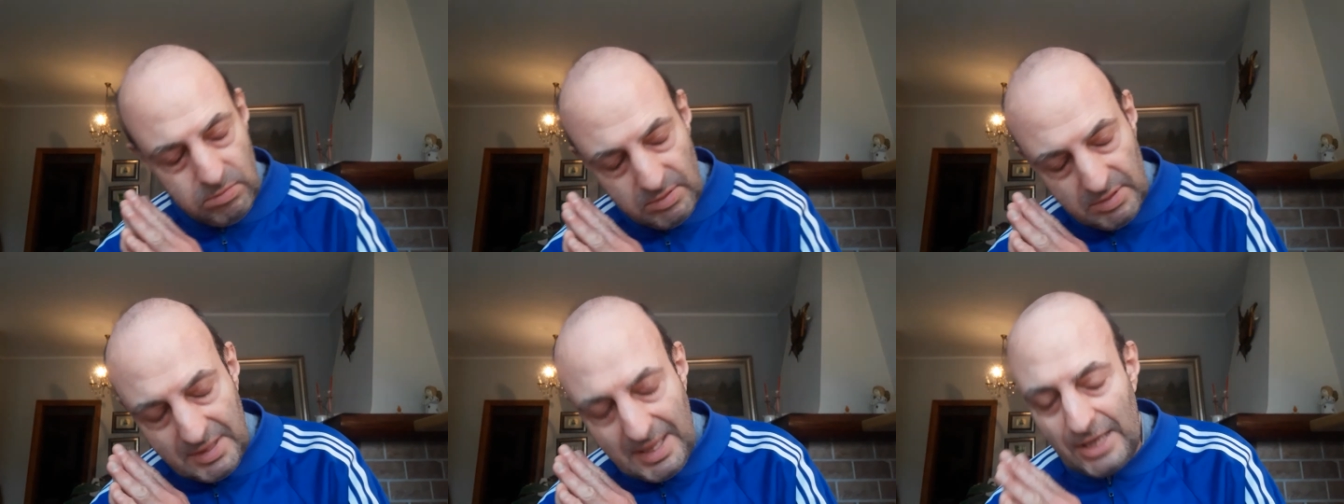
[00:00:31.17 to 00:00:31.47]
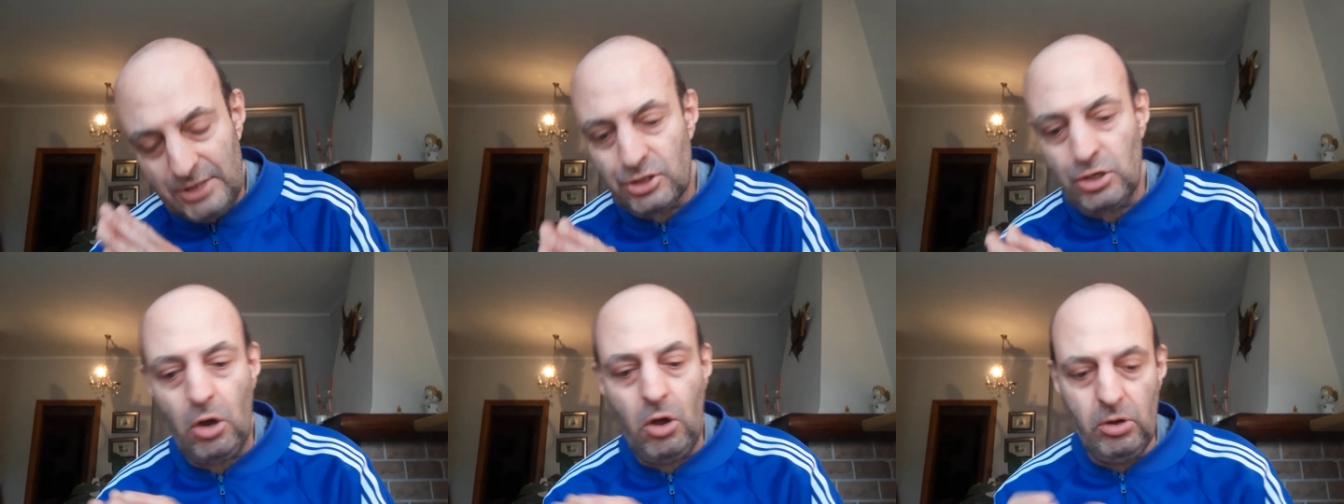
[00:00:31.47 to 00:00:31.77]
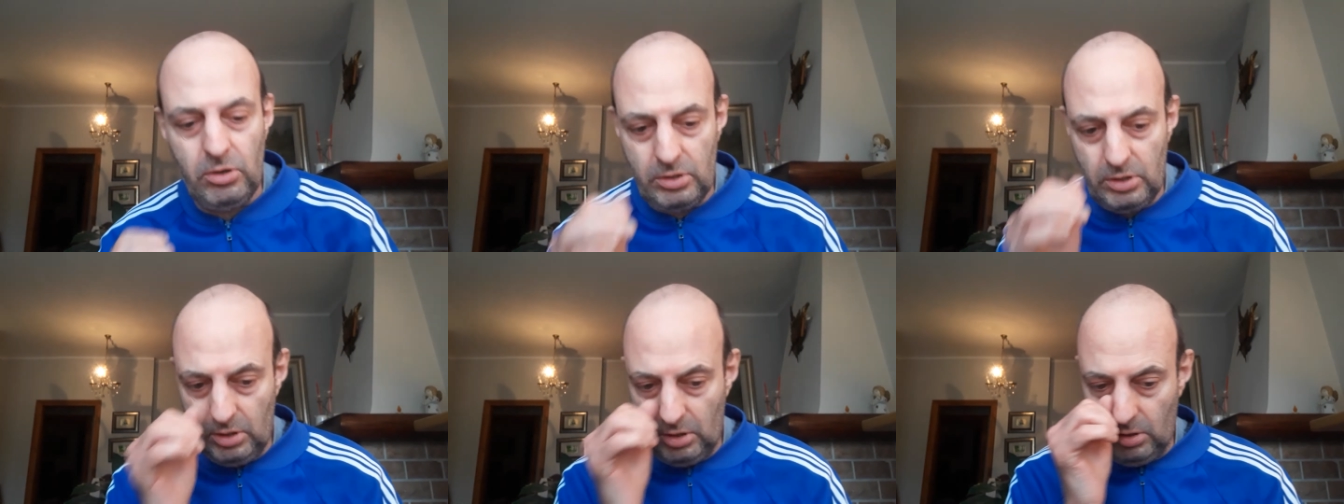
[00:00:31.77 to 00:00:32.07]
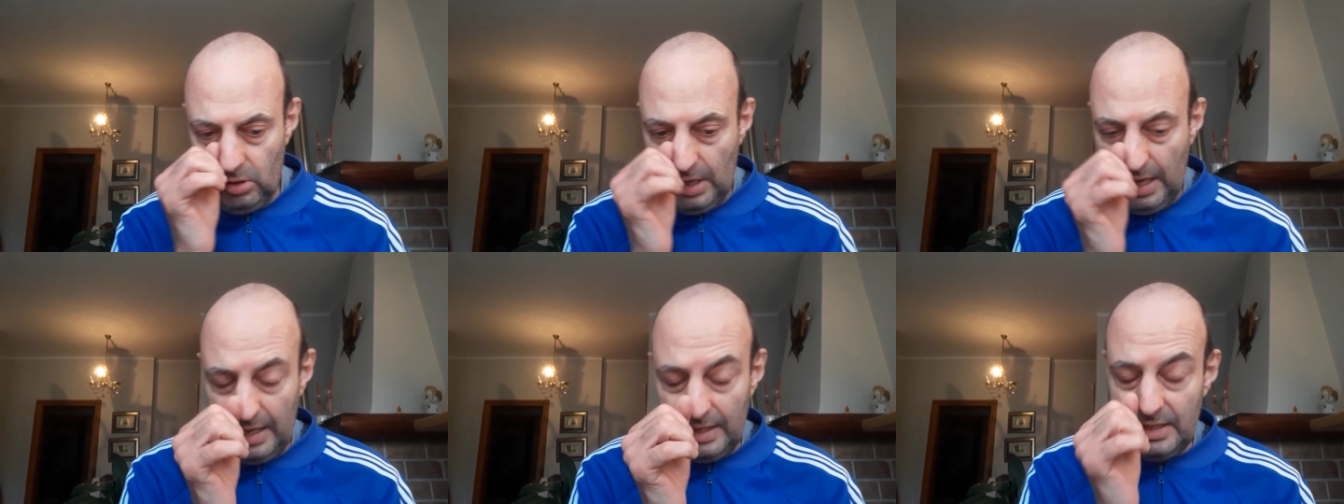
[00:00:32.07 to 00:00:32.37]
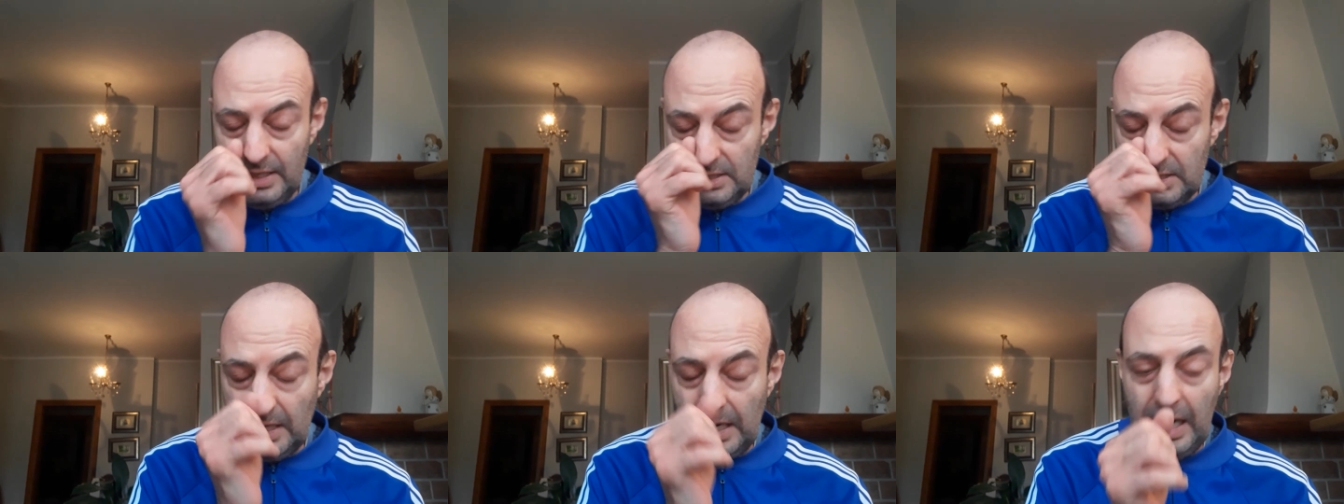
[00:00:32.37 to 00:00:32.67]
da sonno,
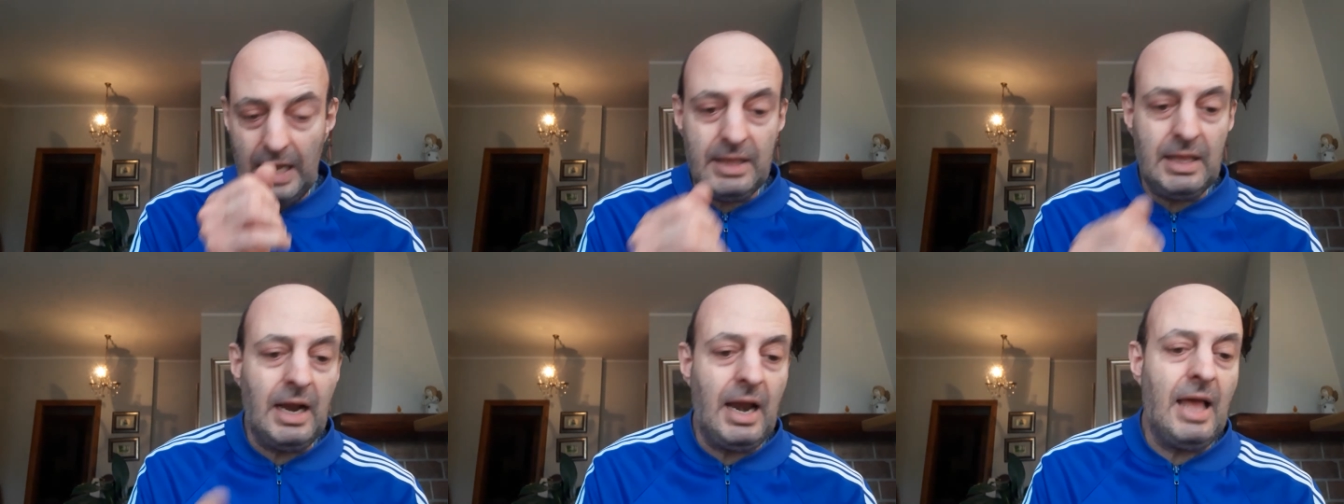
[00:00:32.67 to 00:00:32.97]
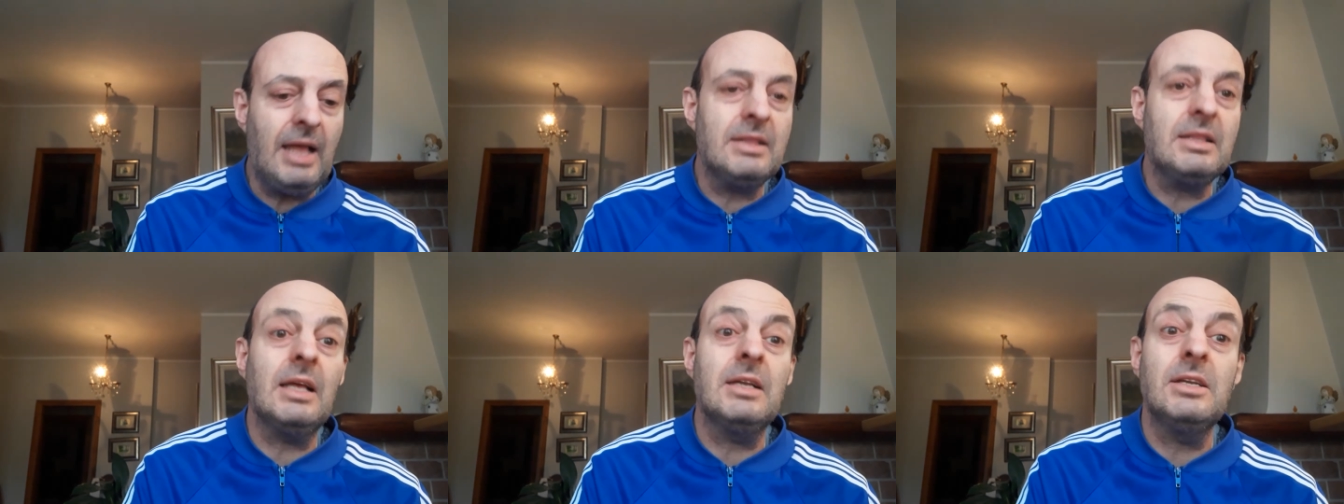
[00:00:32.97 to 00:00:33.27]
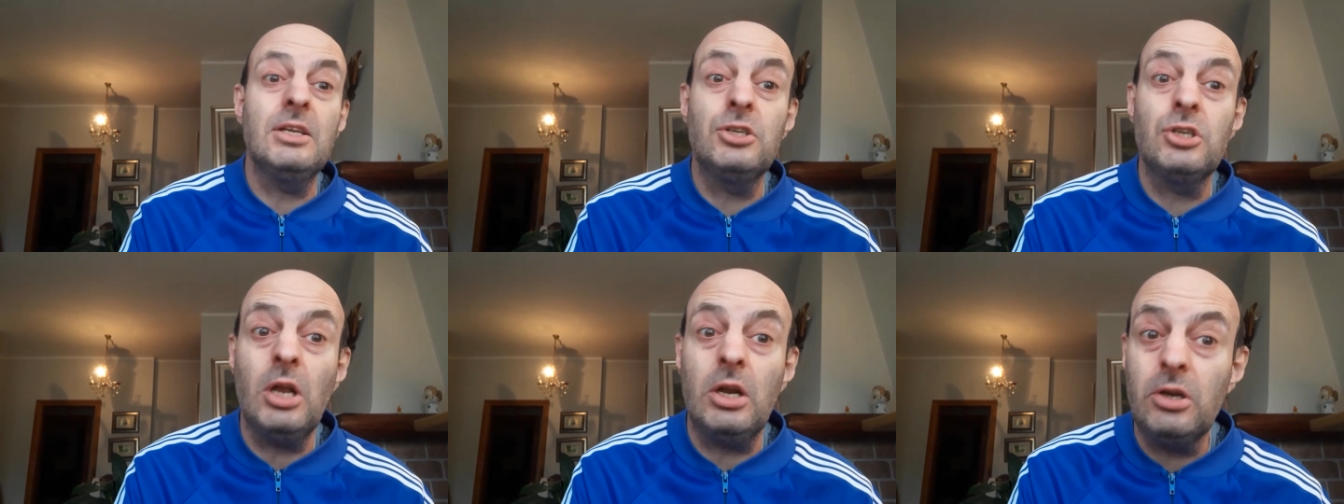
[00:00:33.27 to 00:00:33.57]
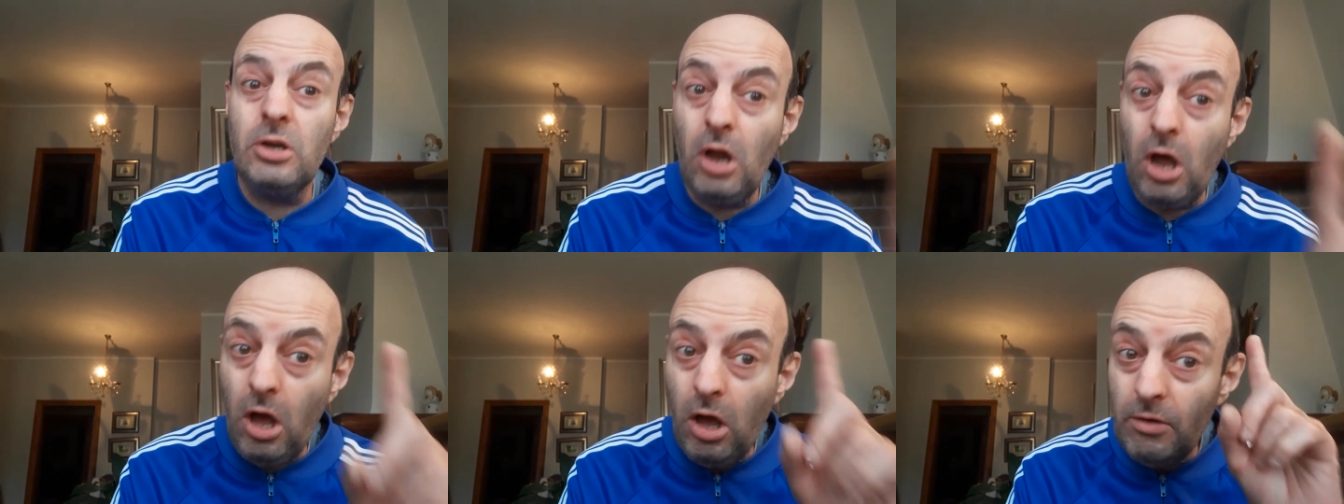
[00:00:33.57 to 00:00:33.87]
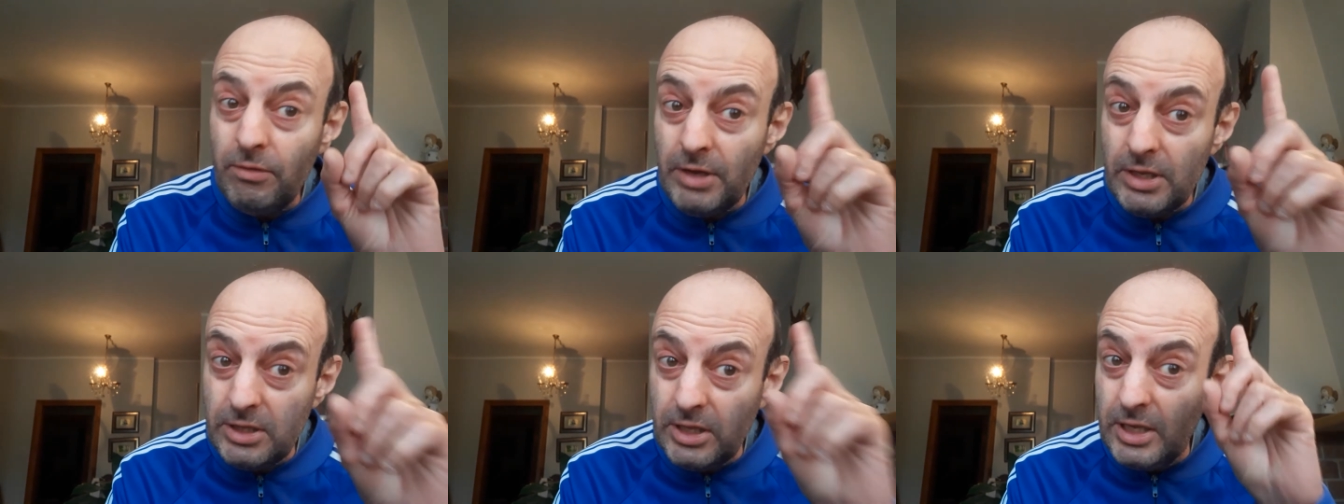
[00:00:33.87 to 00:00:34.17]
anche se l'Atalanta ha
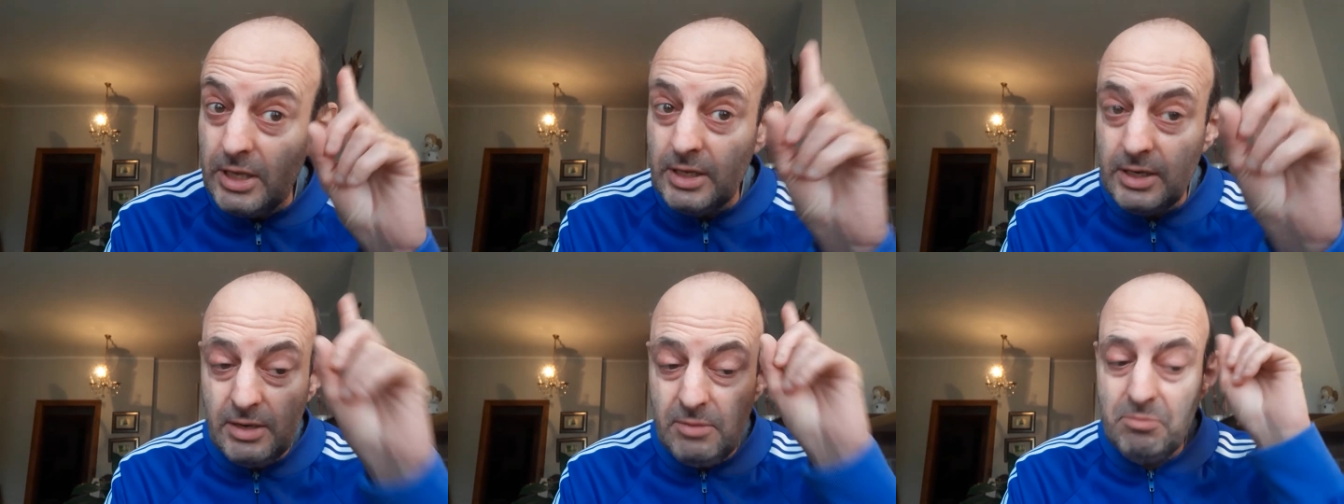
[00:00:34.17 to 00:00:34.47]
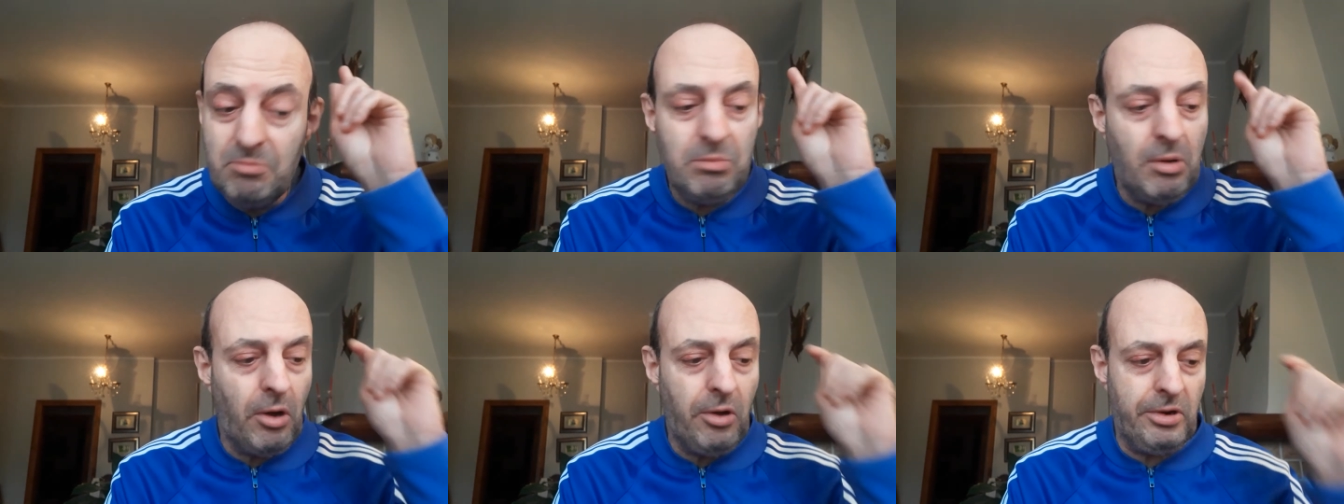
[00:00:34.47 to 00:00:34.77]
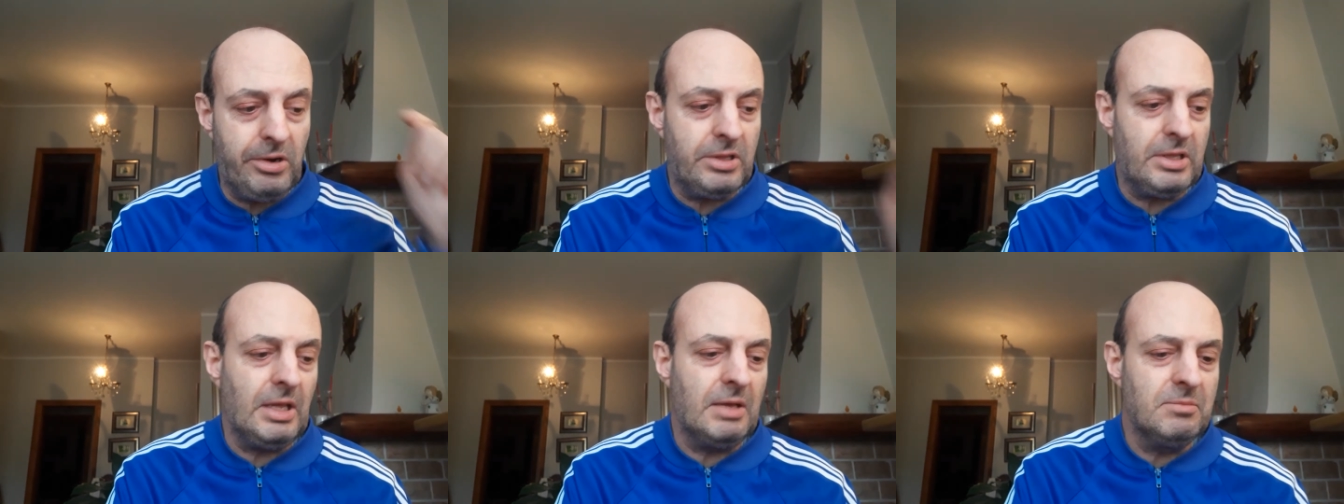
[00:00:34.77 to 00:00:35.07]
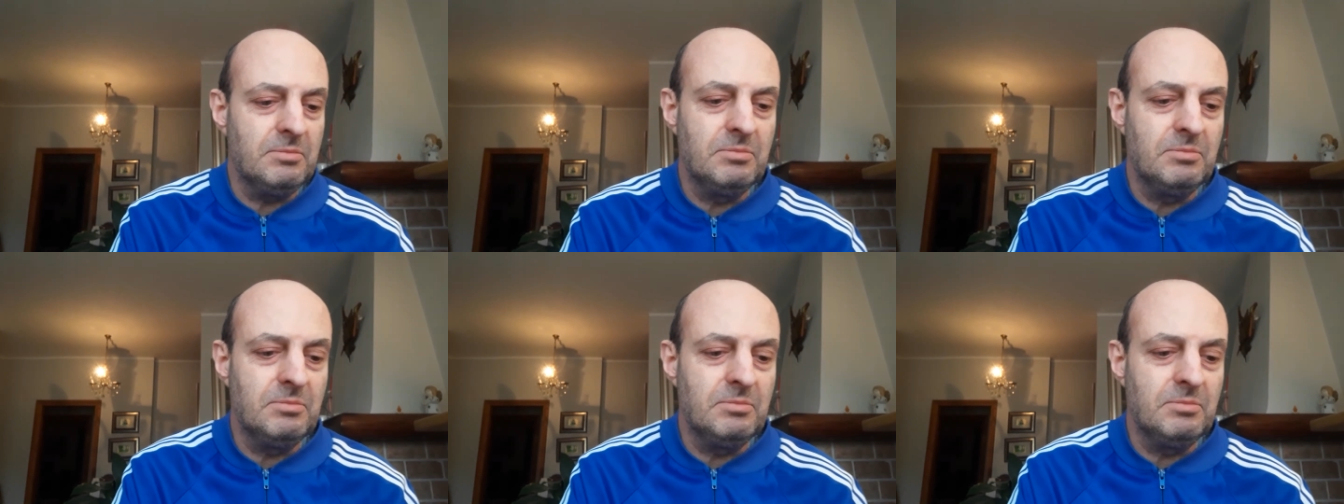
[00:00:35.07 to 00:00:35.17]
19 tiri in porta.